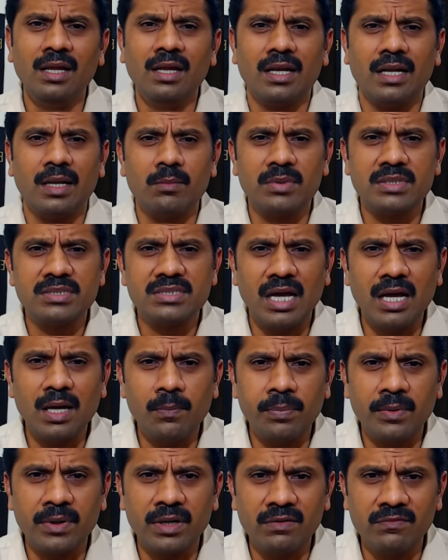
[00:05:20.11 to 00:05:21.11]
நம்ம
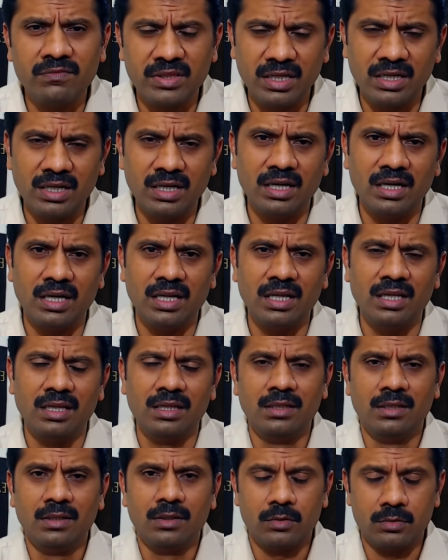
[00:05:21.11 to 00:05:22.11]
சாப்பிட்ற விதங்களில்
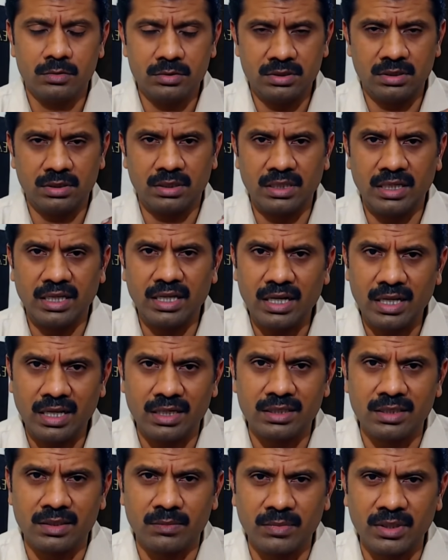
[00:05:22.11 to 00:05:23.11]
கொஞ்சம் கிளியராக
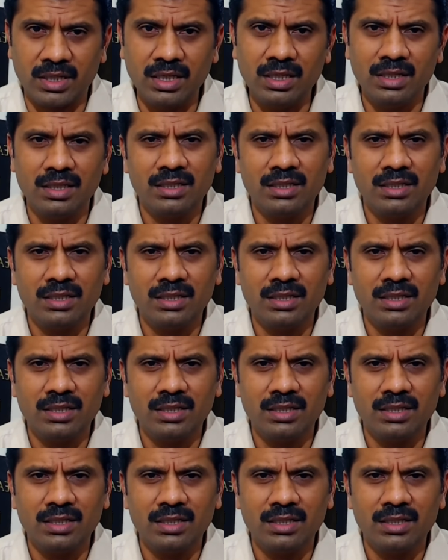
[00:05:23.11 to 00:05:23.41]
இருந்தோம்னா